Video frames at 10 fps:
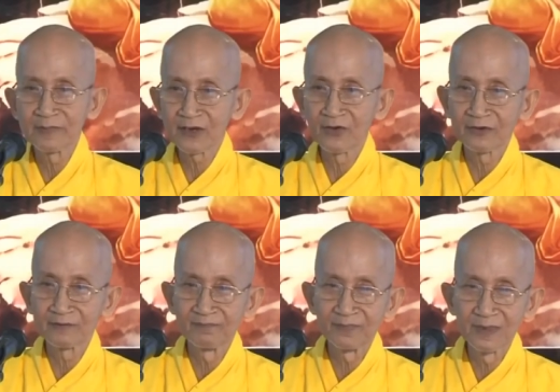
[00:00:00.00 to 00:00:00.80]
thôi mấy
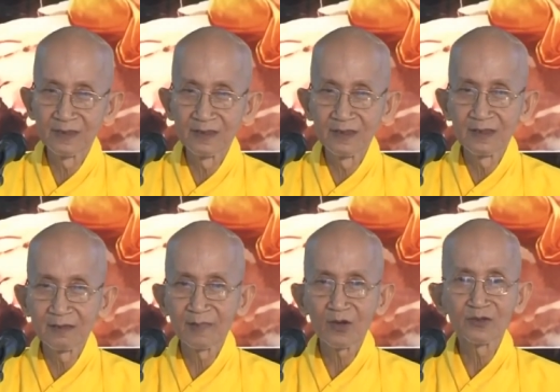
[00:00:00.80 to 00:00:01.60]
con
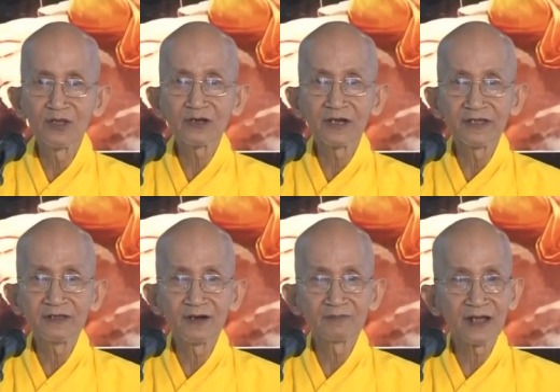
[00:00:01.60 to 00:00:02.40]
mấy con nhớ
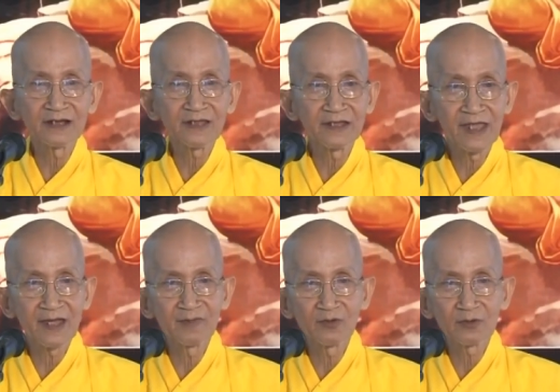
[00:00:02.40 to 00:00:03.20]
kỹ hôm nay thầy
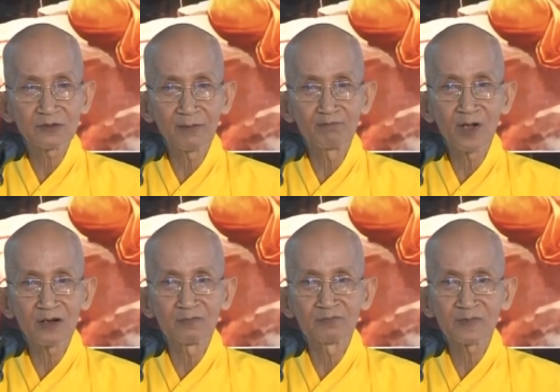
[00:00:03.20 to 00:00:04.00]
dạy mấy con tâm
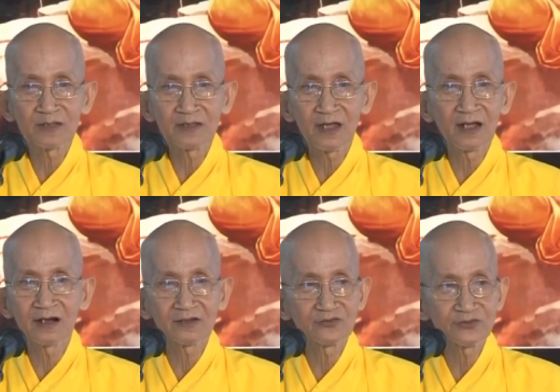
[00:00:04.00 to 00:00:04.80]
bất đồng thanh ta
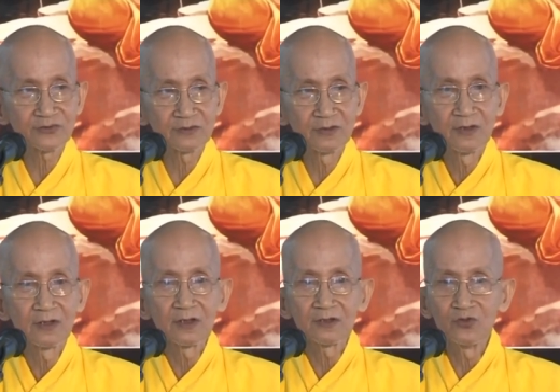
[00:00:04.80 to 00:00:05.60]
ăn lạc vô sự
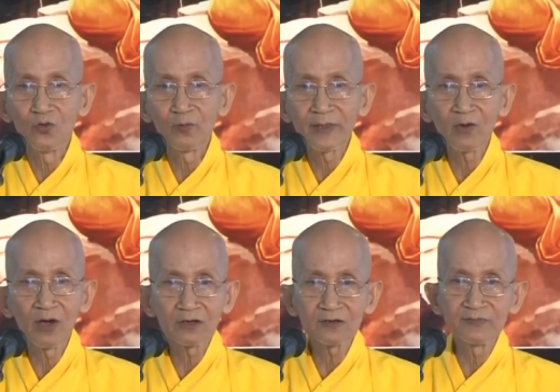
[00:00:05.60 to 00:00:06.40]
dù mấy
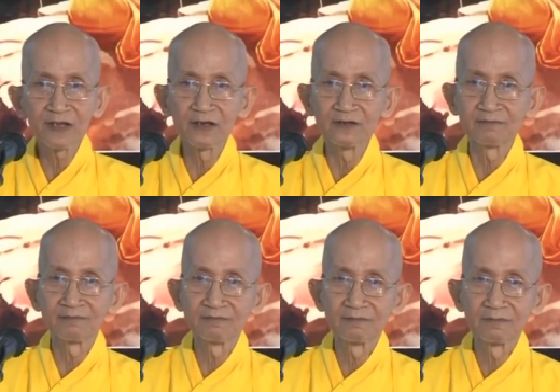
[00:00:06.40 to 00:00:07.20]
con ở trong gia
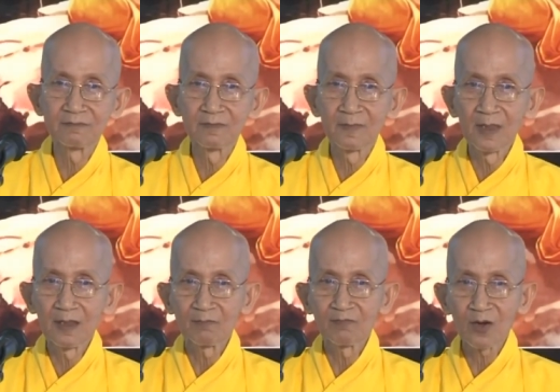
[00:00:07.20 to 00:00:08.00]
đình
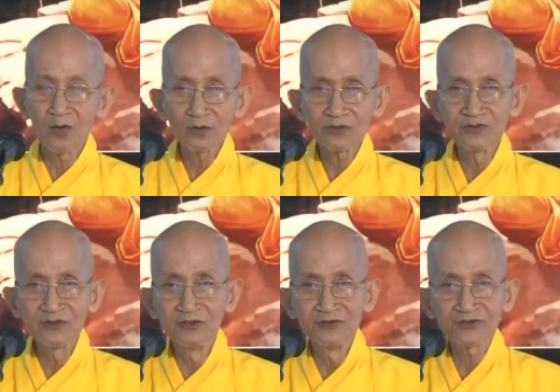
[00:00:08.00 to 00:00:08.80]
mà có
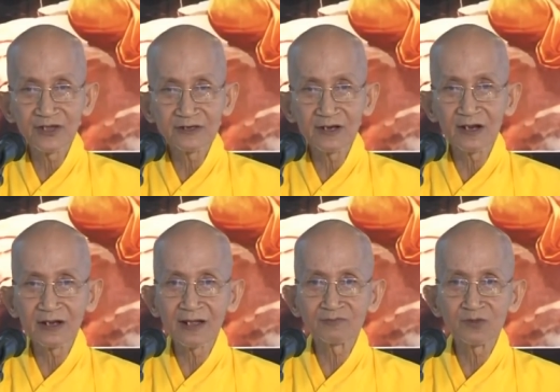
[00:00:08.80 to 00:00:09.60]
chuyện gì xảy
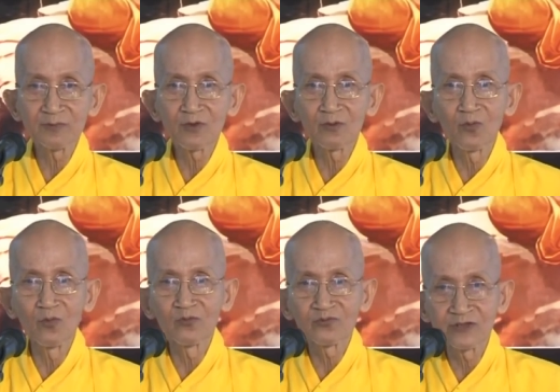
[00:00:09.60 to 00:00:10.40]
ra làm cho mấy con
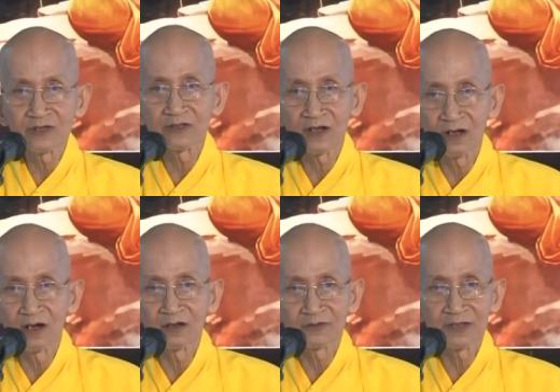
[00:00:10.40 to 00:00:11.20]
buồn phiền
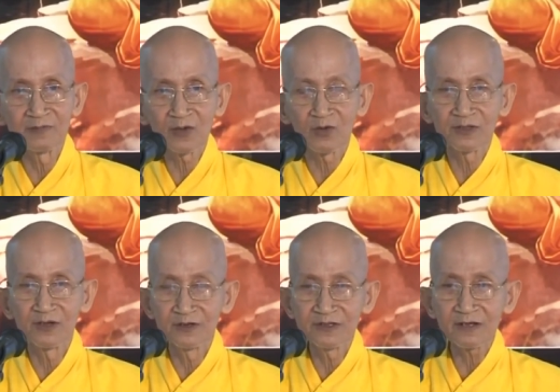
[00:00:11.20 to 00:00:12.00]
giận hờn thì mấy
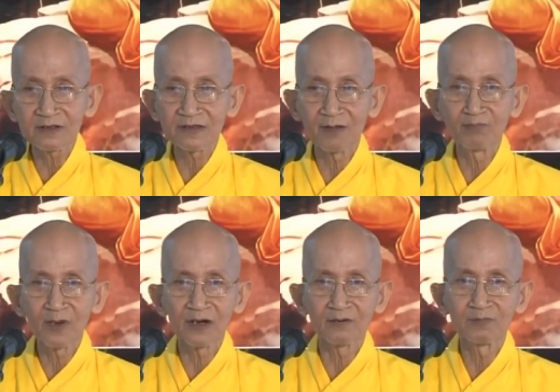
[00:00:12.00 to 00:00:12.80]
con nhớ nhắc
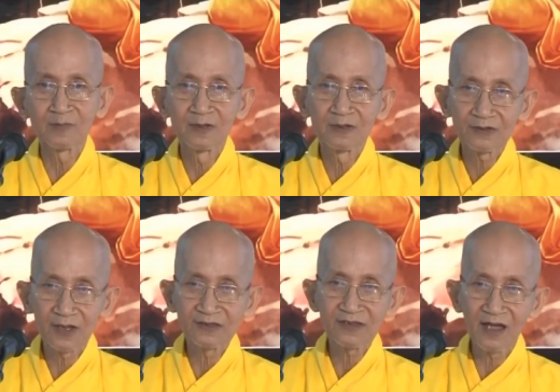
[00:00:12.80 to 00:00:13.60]
tâm bất động
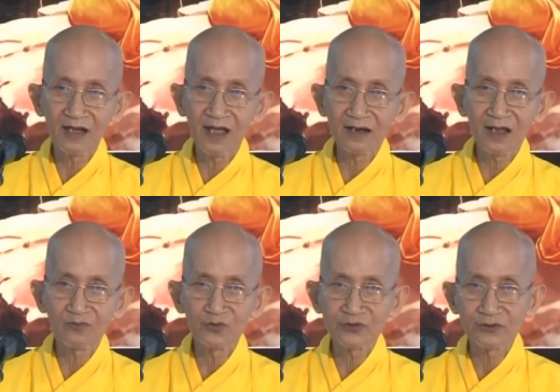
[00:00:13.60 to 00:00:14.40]
thanh thản an
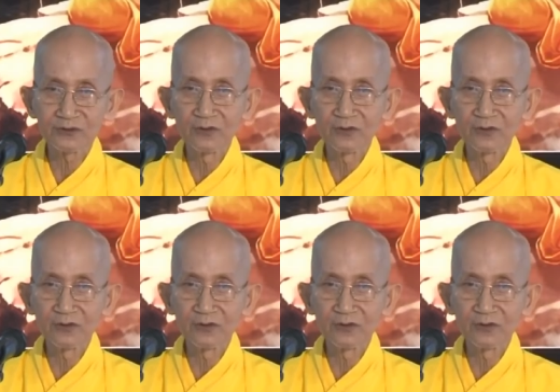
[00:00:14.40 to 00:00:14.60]
lạc vô